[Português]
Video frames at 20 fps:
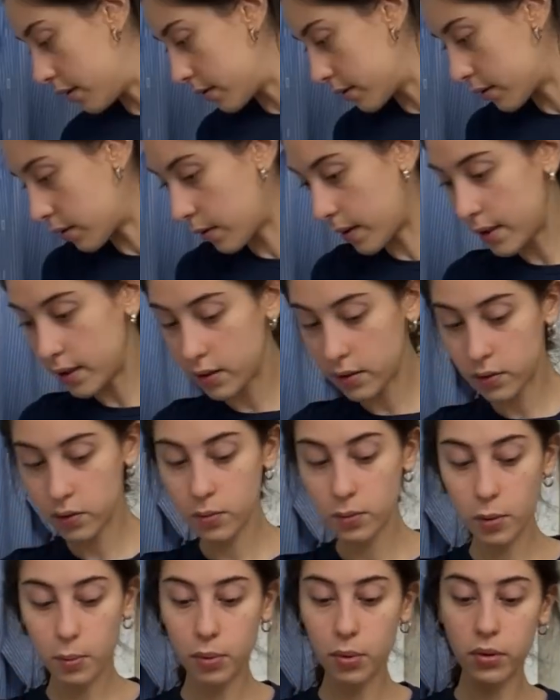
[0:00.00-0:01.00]
Então é isso,
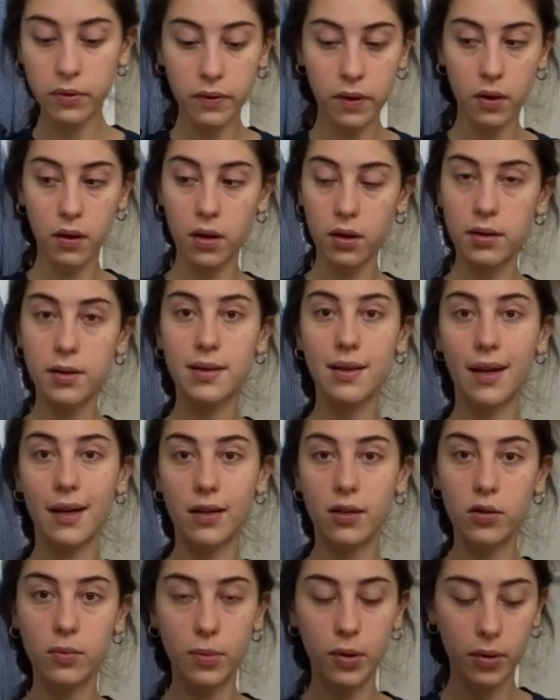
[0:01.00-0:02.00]
meu povo. Agora está
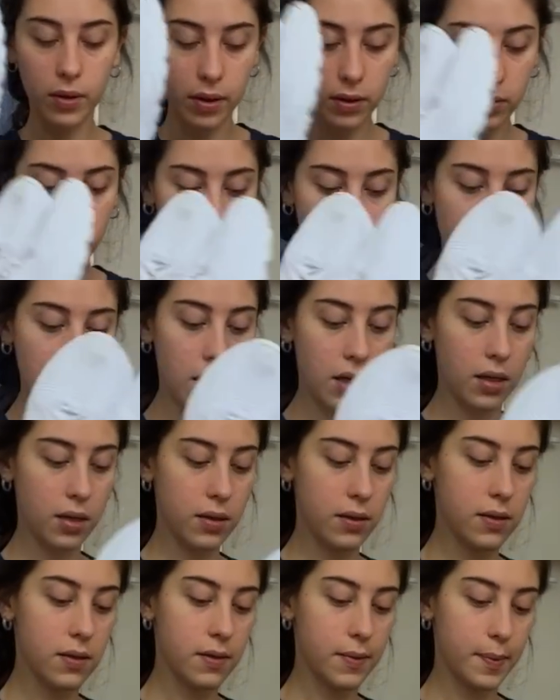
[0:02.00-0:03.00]
indo meu lindo
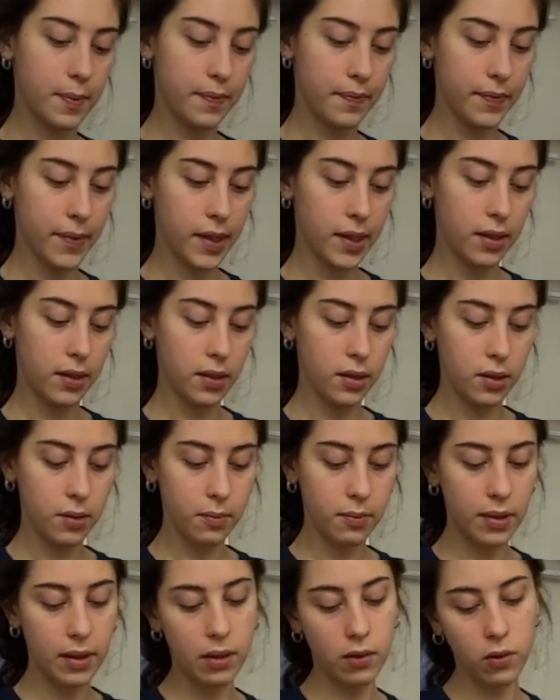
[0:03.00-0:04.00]
tênis
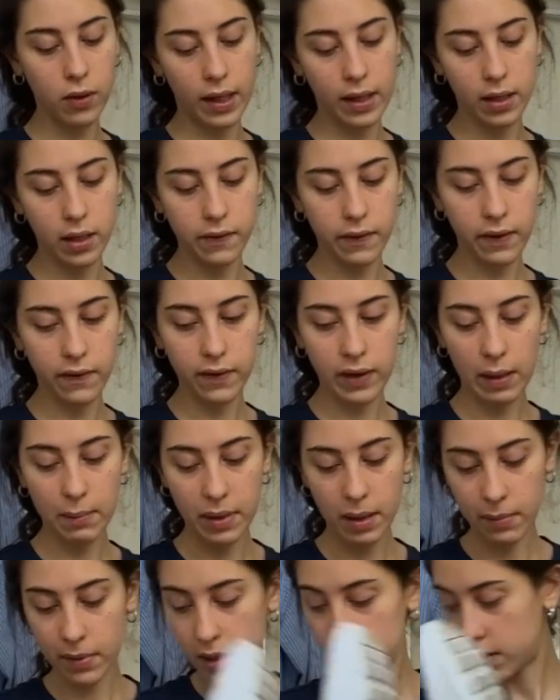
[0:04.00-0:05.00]
para alguém que vai ficar
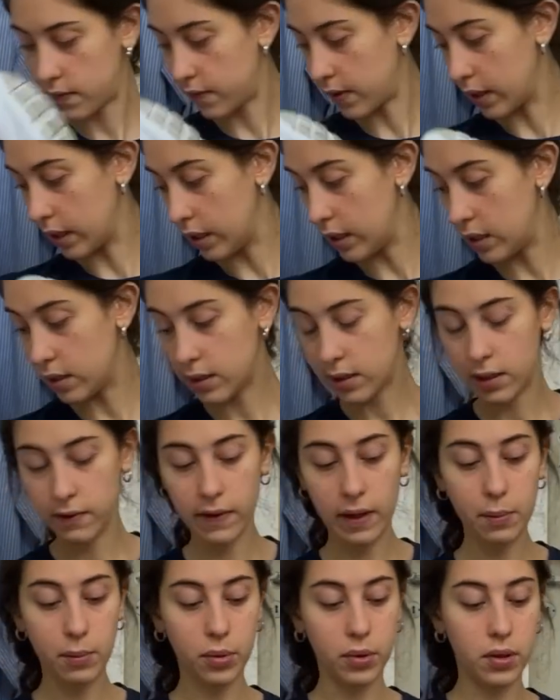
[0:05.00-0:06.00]
bem mais feliz, que
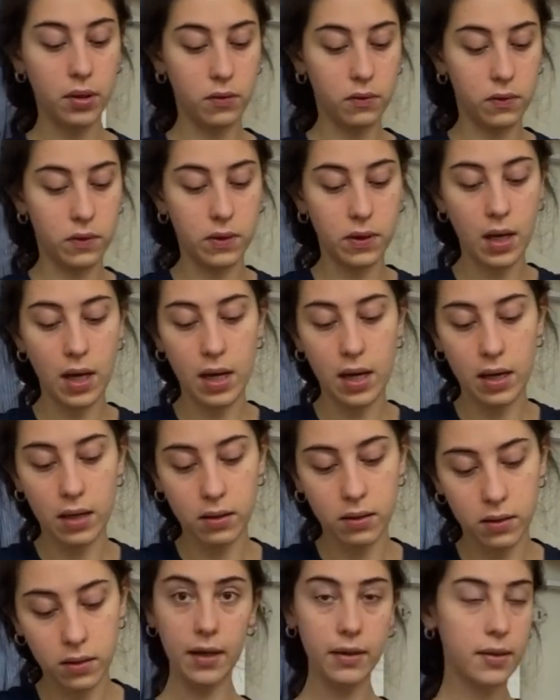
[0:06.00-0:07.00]
vai poder
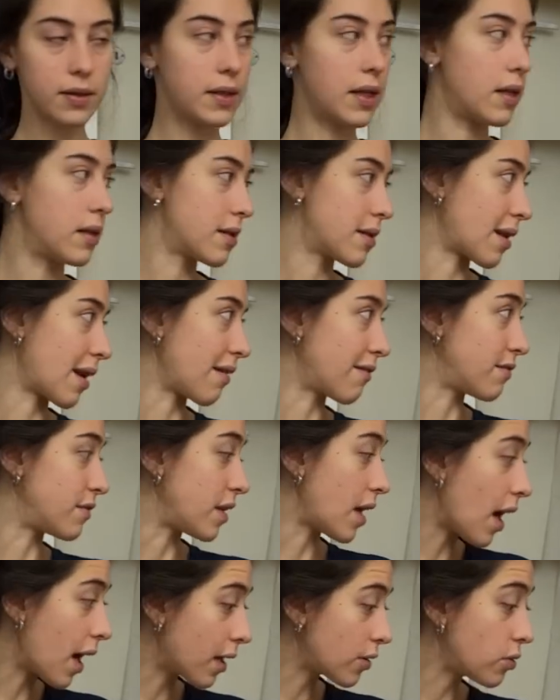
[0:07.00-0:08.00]
usar, ser
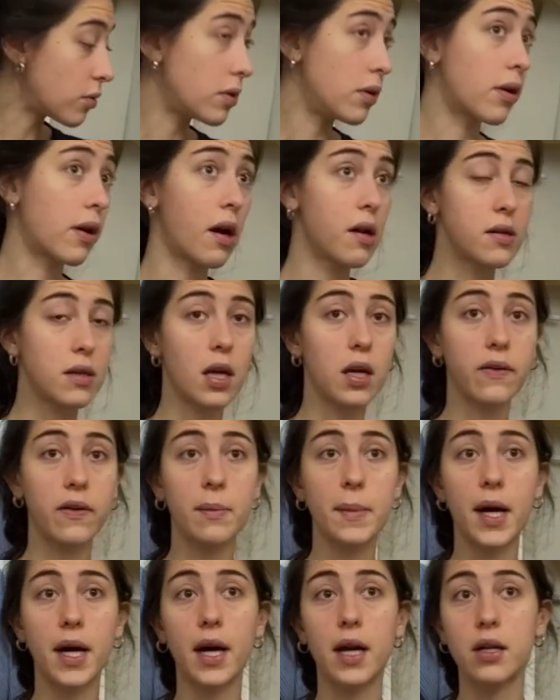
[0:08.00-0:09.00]
extraviado. E eu quero escrever
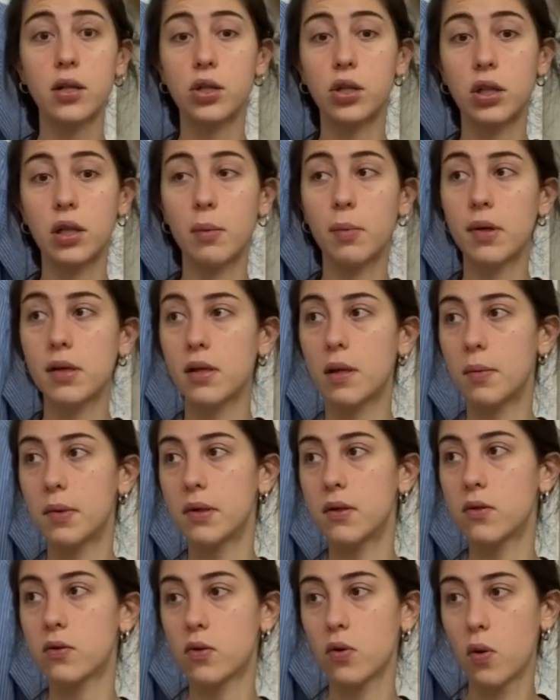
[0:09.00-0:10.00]
uma cartinha para essa
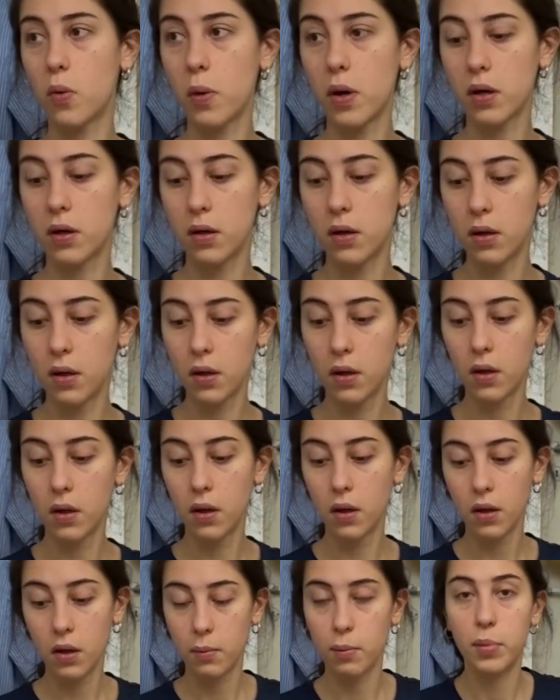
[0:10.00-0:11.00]
pessoa,
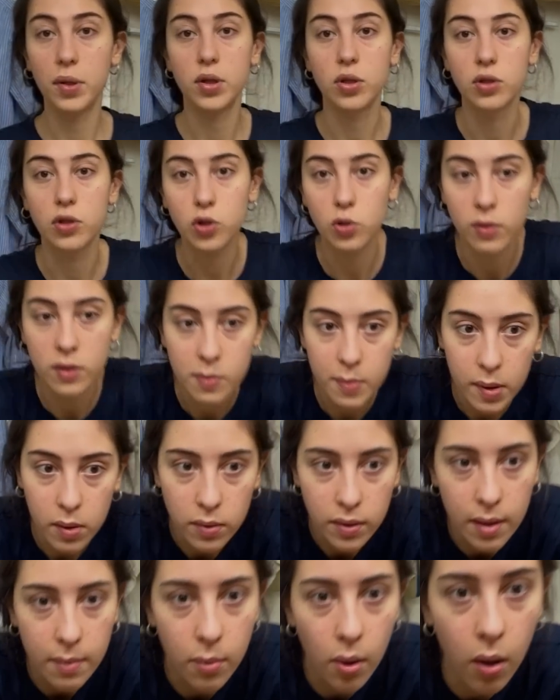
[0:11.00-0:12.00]
pedindo desculpas pelo
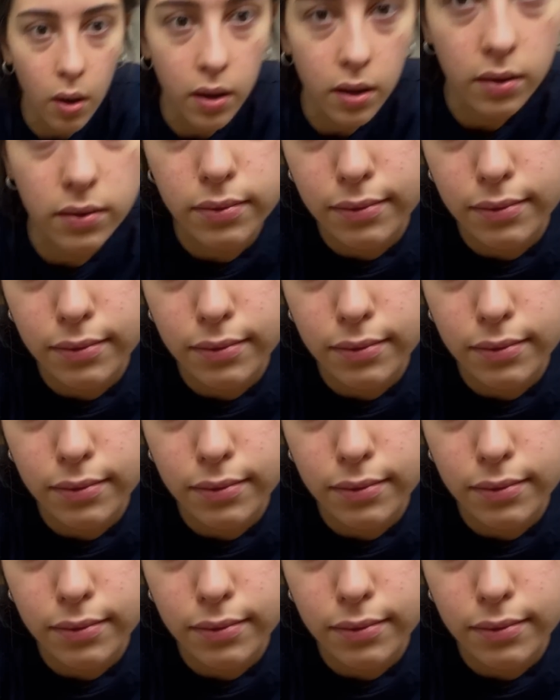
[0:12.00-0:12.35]
demora.